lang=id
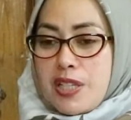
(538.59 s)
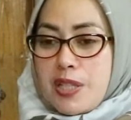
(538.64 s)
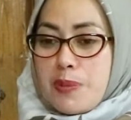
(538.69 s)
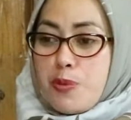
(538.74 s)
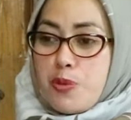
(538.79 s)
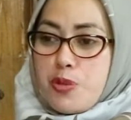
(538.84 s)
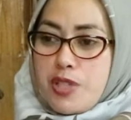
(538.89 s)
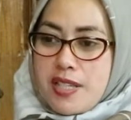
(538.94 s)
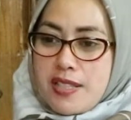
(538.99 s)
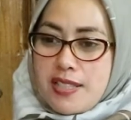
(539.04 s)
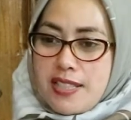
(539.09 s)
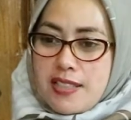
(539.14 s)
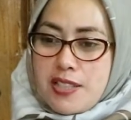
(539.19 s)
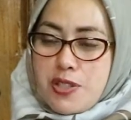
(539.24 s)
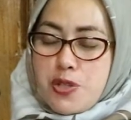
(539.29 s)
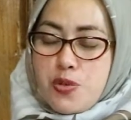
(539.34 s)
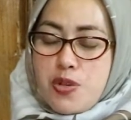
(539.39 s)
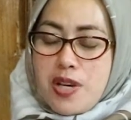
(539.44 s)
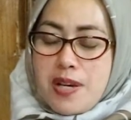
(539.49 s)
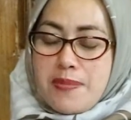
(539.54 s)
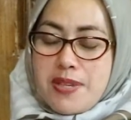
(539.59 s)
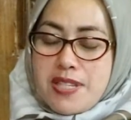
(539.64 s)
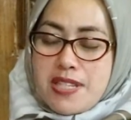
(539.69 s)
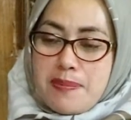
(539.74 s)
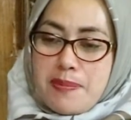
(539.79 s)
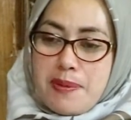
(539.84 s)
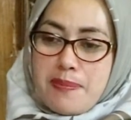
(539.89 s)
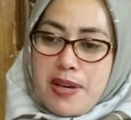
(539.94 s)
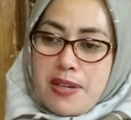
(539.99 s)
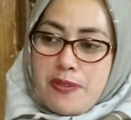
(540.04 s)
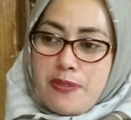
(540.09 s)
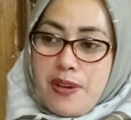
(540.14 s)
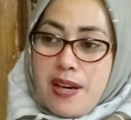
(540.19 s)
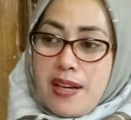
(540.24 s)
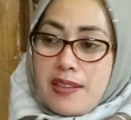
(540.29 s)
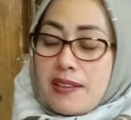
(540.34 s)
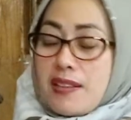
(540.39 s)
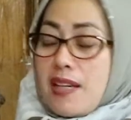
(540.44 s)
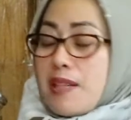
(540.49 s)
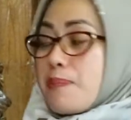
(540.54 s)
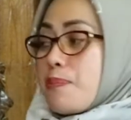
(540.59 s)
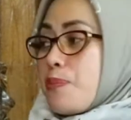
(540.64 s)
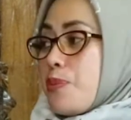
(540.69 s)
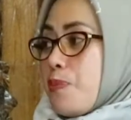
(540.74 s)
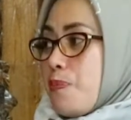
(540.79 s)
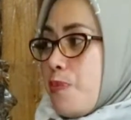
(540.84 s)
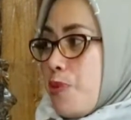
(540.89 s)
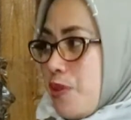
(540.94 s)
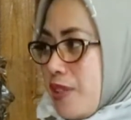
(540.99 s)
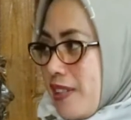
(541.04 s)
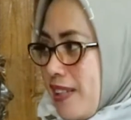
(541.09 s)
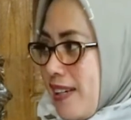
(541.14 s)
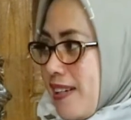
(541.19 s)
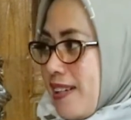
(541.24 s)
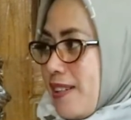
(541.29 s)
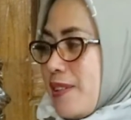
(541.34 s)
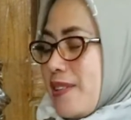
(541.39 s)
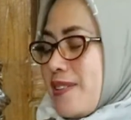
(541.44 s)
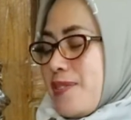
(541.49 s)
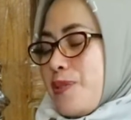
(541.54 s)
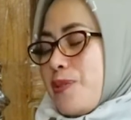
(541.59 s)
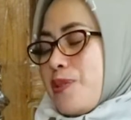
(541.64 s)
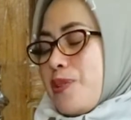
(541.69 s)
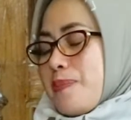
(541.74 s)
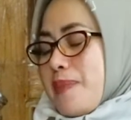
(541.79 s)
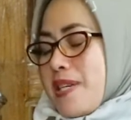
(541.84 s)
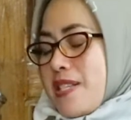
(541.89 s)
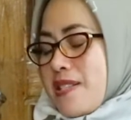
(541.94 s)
kemudian kita juga bisa memanfaatkan pupuknya Betul, untuk ya.